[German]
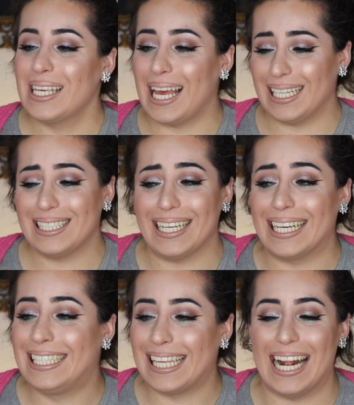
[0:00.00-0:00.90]
ja, das
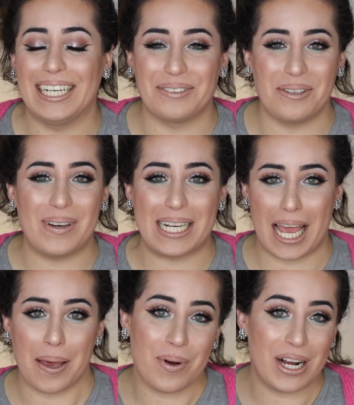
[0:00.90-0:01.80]
Ding ist halt irgendwie bei
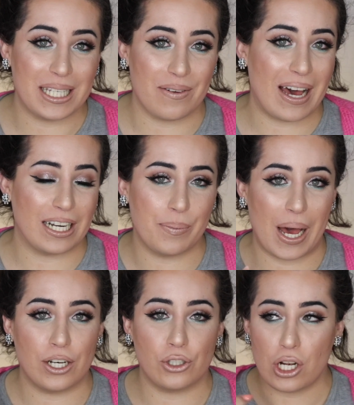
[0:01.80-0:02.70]
DM Holz erwarten
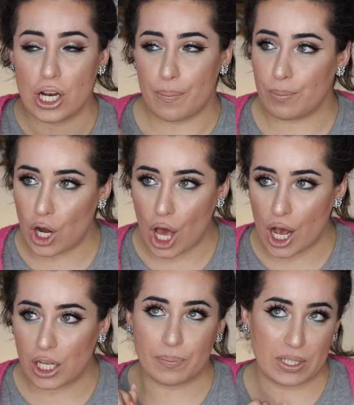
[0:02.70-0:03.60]
immer alles
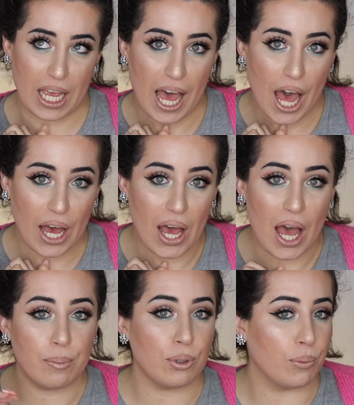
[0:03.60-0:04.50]
Lipgloss,
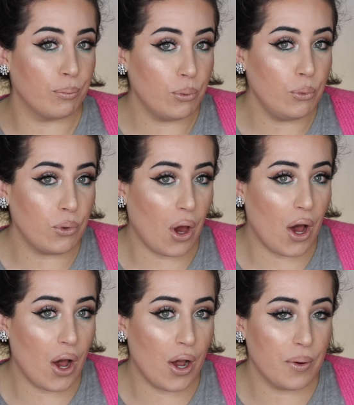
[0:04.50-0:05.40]
Mascara, ein bisschen
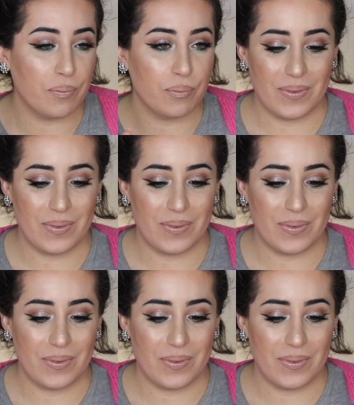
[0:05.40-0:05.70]
Puder.